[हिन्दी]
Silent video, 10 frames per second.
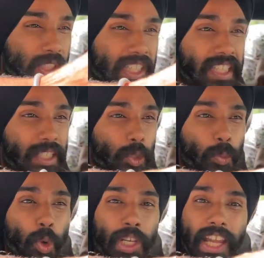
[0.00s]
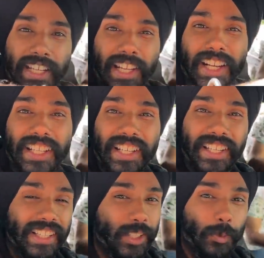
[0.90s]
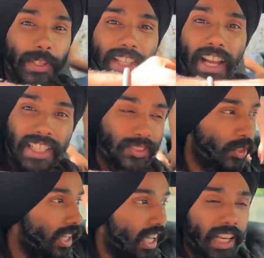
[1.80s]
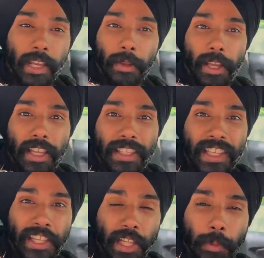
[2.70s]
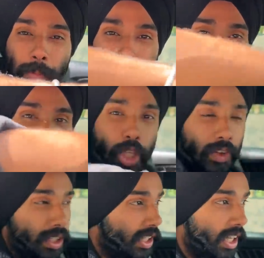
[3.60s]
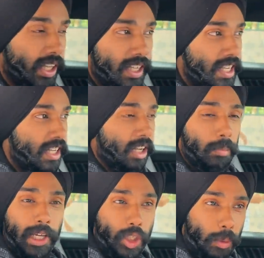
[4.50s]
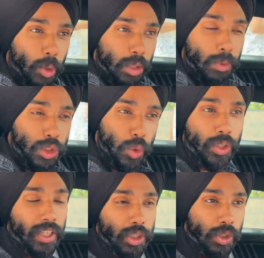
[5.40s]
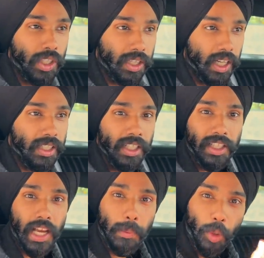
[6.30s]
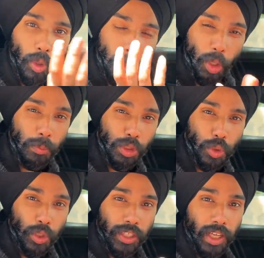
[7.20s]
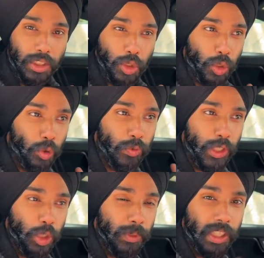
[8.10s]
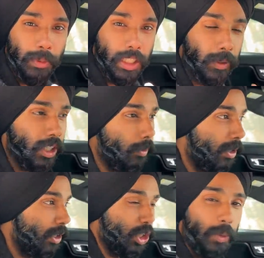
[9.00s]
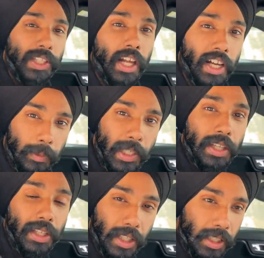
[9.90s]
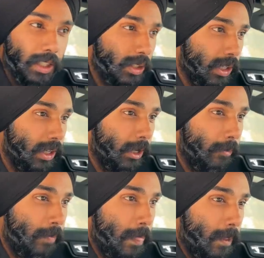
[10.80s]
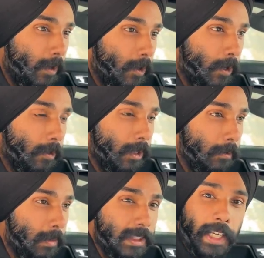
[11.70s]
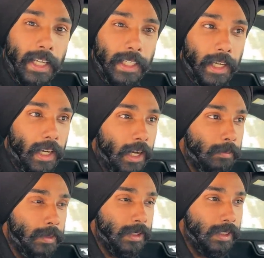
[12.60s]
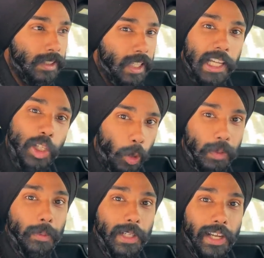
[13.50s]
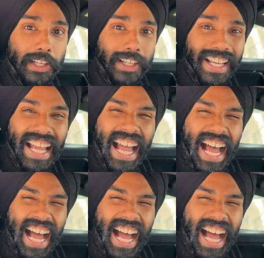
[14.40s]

तीन तो बोल लाइन लगा देंगे तो बस आज हाल है ये सब अपने भाइयों की वजह से है भाइयों का बहुत बहुत शुक्रिया जो इतना साथ देते हैं आप लोगों का बहुत बहुत शुक्रिया जो वीडियो में इतने बड़े बड़े कमेंट करते हैं बस आगे भी ऐसे साथ देते रहना और मस्टैंग क्या हम हेलीकॉप्टर भी ले आएंगे क्या